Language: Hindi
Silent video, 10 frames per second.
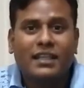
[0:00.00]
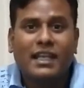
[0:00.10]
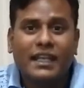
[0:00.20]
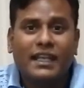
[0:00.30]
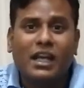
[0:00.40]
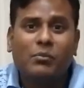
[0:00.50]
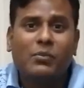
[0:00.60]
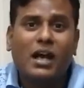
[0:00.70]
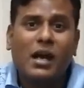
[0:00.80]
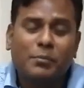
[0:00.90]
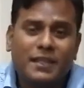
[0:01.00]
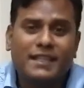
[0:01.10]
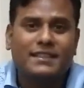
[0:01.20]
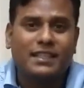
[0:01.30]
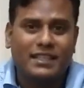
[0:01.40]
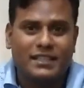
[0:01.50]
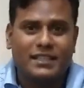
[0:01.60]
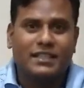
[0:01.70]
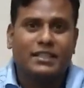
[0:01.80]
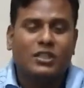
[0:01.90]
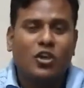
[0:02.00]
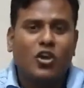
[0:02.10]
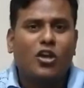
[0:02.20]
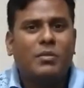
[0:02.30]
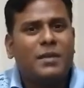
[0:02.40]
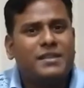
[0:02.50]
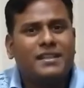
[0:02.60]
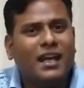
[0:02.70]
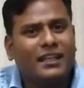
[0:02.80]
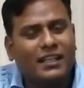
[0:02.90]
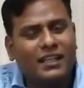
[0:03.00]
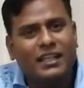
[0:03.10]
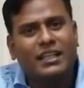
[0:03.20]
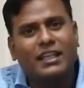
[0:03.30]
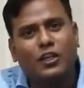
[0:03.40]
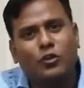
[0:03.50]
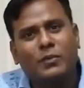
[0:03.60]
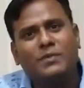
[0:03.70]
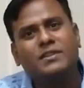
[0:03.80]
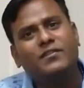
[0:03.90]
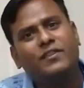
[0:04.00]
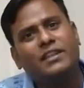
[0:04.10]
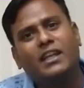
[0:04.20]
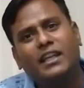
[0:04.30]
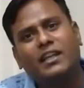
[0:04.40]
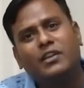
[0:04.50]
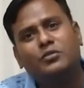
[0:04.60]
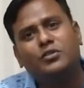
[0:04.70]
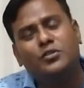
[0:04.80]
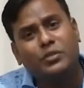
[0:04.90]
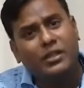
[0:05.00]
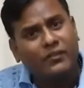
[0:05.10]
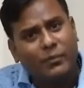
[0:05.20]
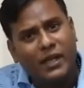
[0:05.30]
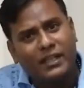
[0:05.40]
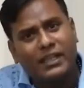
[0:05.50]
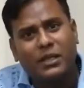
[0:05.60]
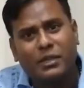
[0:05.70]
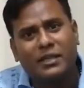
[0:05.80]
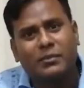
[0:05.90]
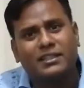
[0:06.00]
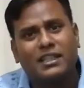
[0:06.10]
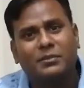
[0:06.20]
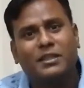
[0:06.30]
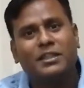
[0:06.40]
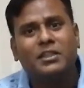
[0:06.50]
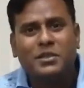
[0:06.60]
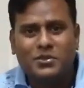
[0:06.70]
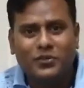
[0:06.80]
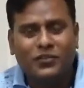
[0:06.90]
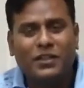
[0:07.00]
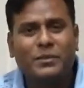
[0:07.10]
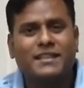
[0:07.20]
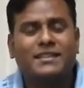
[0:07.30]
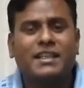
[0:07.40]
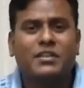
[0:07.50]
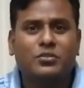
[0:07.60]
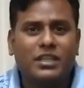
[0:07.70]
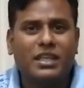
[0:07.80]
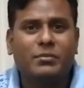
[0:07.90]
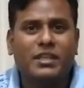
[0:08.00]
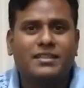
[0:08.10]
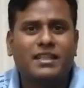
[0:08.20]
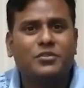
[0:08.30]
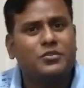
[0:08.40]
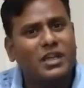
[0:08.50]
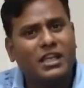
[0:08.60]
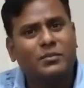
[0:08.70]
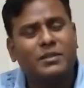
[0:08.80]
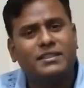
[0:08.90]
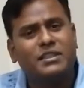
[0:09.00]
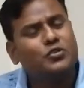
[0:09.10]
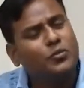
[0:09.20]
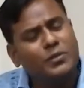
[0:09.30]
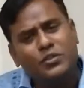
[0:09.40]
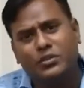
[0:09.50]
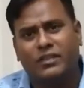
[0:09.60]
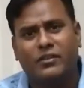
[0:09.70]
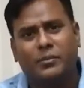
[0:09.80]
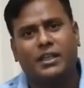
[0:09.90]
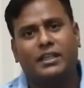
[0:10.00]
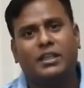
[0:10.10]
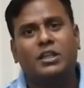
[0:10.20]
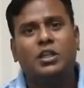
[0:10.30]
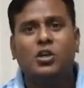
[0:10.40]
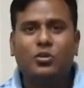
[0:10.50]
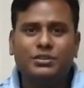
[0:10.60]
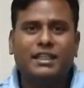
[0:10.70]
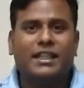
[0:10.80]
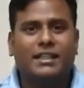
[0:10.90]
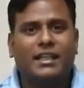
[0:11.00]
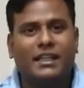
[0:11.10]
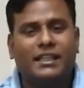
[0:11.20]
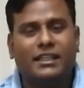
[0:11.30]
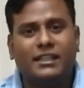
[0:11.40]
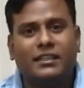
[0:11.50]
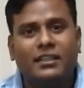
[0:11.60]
लेकिन हम अपने स्तर की चीज़ें और मैं आपसे दान करना नहीं कह रहा हूँ मैं आपसे सिर्फ इतना कह रहा हूँ जो छोटे व्यापारी हैं हमारे बाजार में जो फल बेचते हैं जो दिए बेचते हैं जो झालक बेचते हैं जो भी छोटे व्यापारी हैं उनसे खरीदारी करें